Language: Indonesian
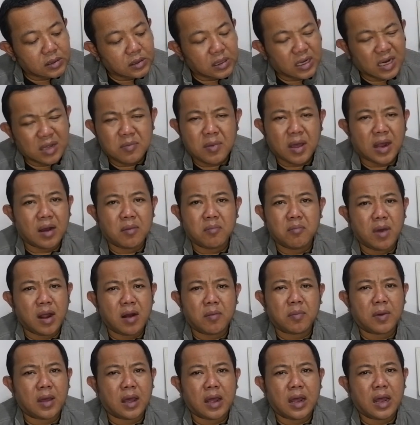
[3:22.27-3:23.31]
5
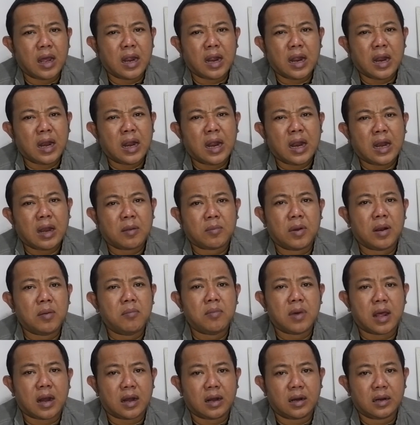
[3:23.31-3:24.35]
lembar pak 6
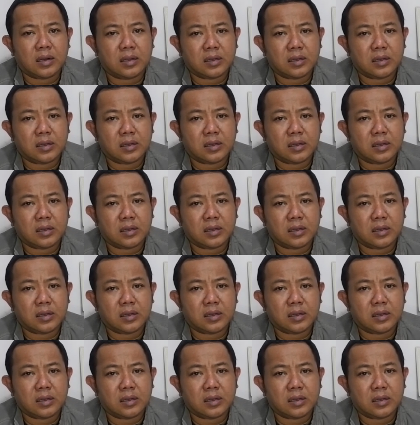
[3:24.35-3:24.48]
lembar